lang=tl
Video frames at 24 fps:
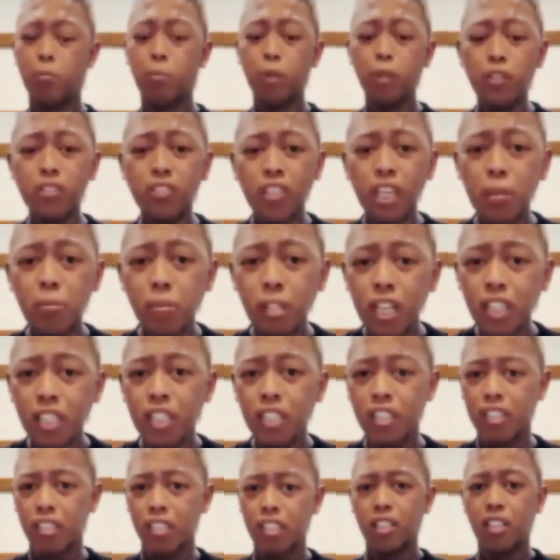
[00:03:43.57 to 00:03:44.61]
First time na
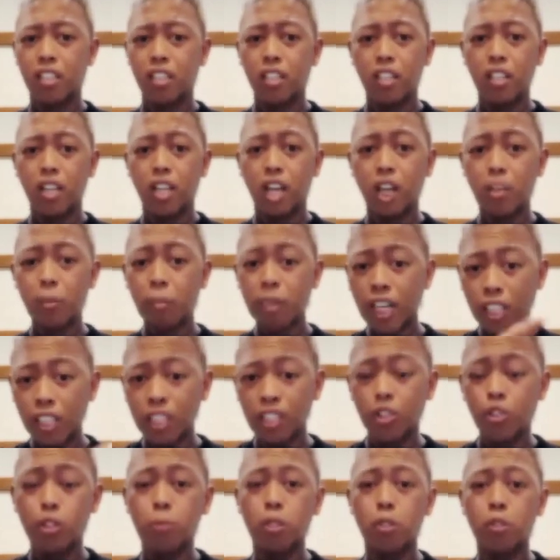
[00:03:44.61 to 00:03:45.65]
eh. Kayo ba
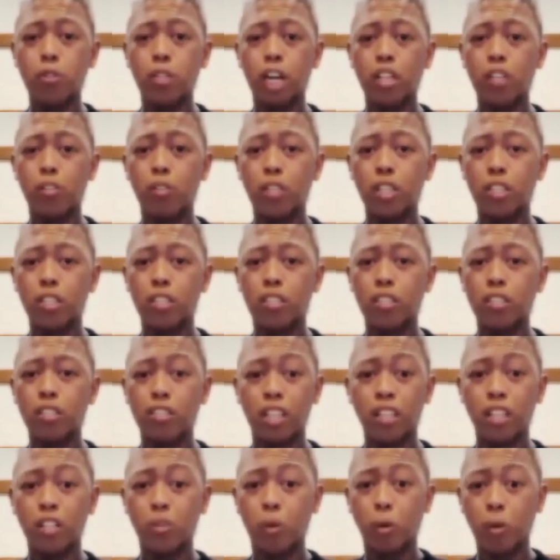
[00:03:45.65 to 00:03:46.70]
nakita niyo sumayaw si Antoinette?
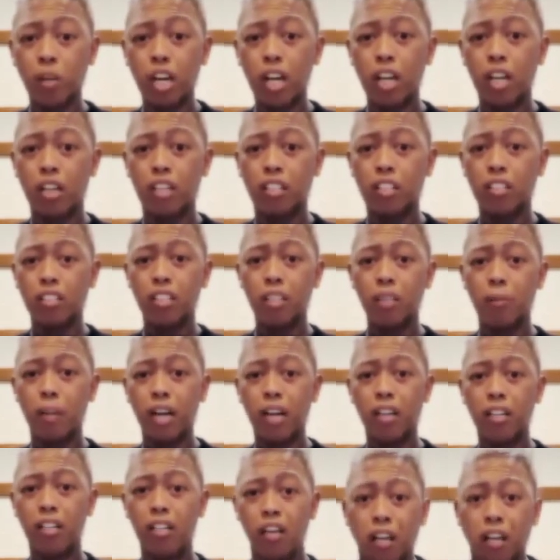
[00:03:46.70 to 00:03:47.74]
Sa TikTok lang, di ba?